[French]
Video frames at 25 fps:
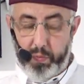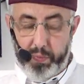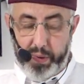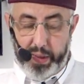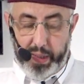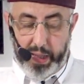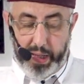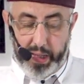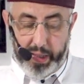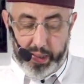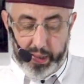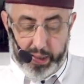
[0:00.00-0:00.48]
wa
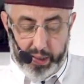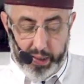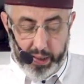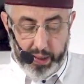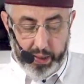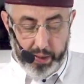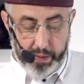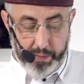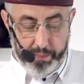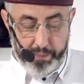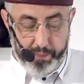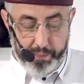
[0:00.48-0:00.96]
wa
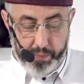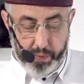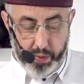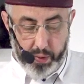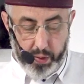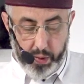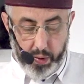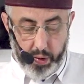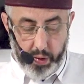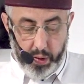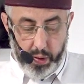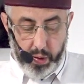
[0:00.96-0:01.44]

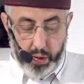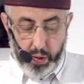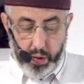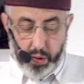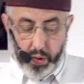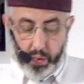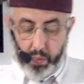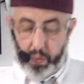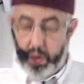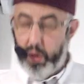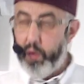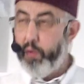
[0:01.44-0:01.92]

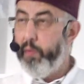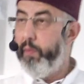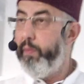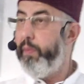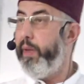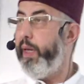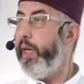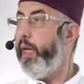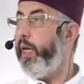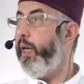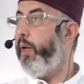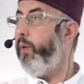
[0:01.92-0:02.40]

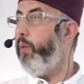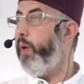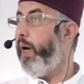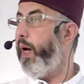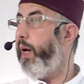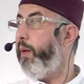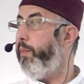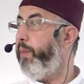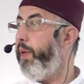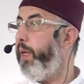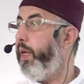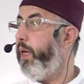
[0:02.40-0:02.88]
وأمه
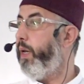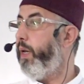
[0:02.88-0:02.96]
wa